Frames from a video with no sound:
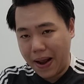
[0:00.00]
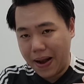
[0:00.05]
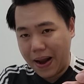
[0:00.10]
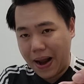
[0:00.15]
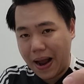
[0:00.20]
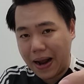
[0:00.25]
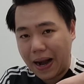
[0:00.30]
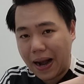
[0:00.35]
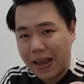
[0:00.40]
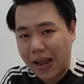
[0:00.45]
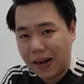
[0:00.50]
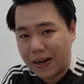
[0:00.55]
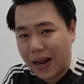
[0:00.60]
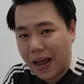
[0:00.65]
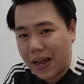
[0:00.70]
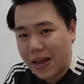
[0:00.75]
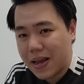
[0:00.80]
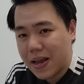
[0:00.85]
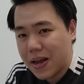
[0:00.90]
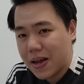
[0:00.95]
นะฮะ ใครอยากได้
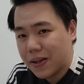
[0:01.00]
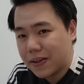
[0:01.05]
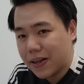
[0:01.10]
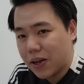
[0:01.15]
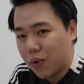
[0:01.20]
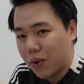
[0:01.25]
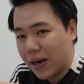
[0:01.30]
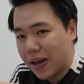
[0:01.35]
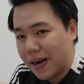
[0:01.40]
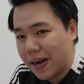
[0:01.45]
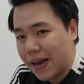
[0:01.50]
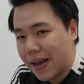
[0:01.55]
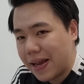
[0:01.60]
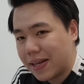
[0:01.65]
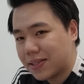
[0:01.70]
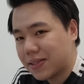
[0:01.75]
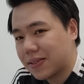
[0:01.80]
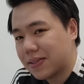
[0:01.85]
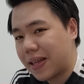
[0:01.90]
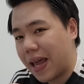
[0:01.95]
New
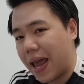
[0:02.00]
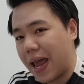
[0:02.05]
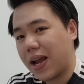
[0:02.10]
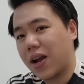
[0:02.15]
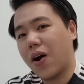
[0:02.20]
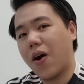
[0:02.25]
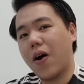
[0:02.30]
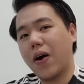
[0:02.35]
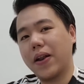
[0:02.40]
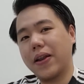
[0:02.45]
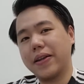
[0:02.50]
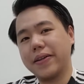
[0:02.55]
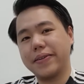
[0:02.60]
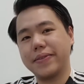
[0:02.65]
Release เท่ก่อน